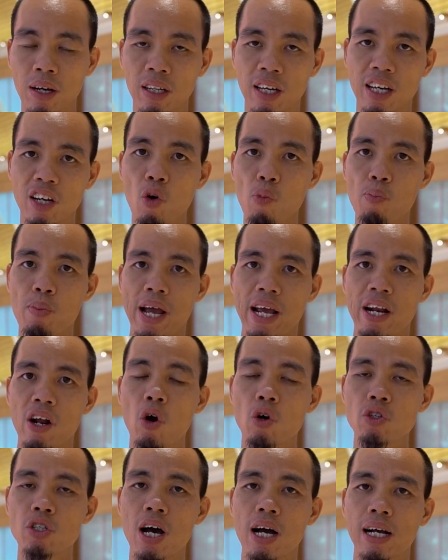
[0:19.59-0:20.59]
Thì cục này nó
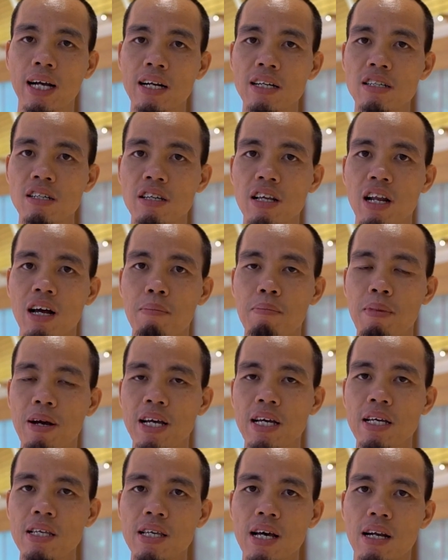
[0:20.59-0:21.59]
hỗ trợ các nước như là
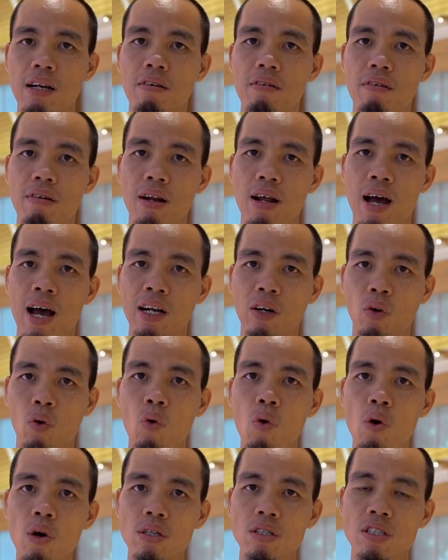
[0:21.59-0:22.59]
Mỹ, Nhật, Hàn
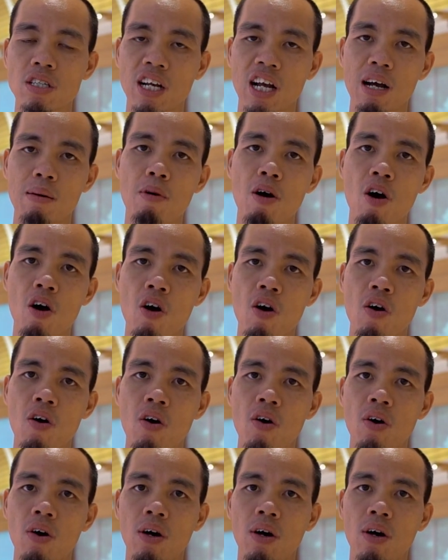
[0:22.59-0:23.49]
Quốc, Singapore,